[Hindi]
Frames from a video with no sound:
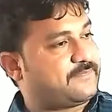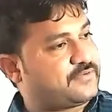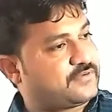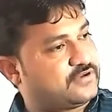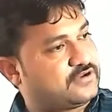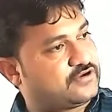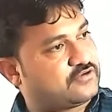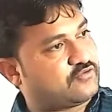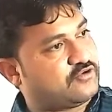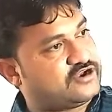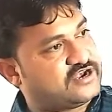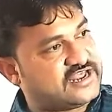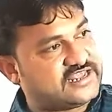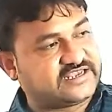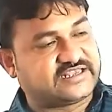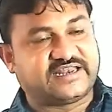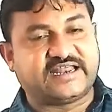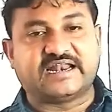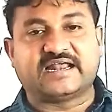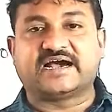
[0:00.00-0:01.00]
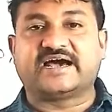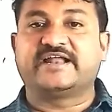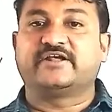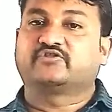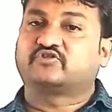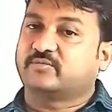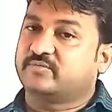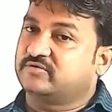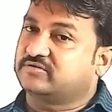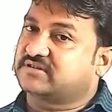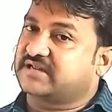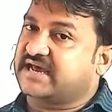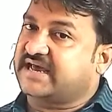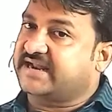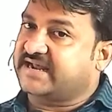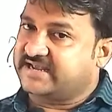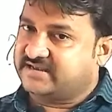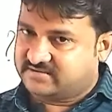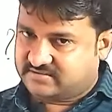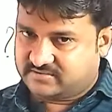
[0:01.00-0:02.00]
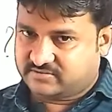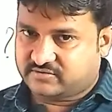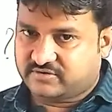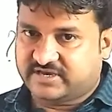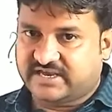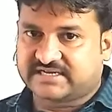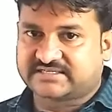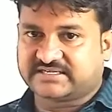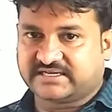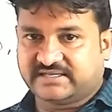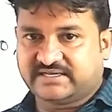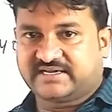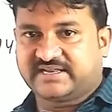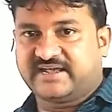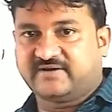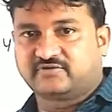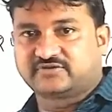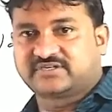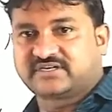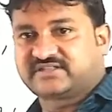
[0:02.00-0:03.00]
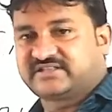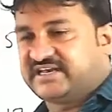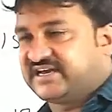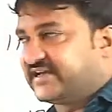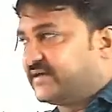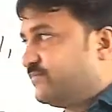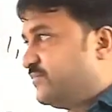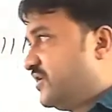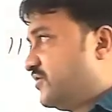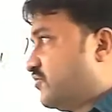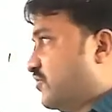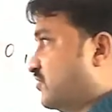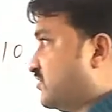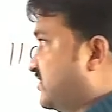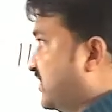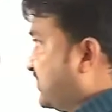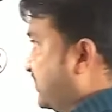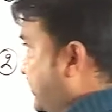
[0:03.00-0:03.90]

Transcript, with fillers: आप कोई नई क्रिया लगा रहे हो तो भी उत्तर आ रहा है तो एक से अधिक क्रिया हो सकती है बिल्कुल